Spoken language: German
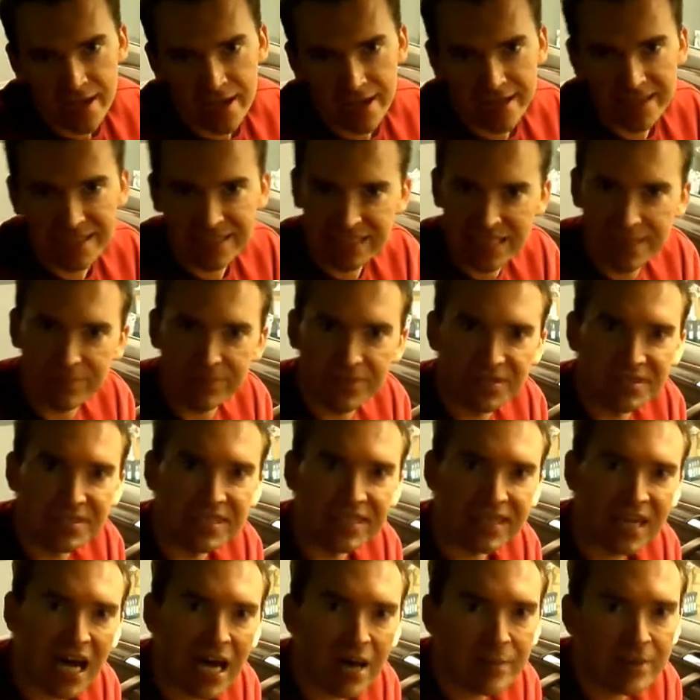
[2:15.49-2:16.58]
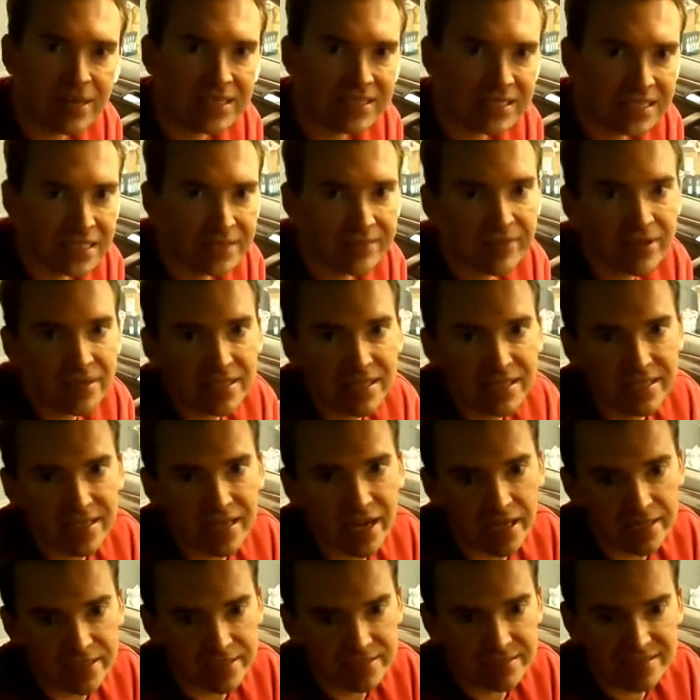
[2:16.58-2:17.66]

Es gibt nicht die Kabel, es gibt wirklich gar nichts.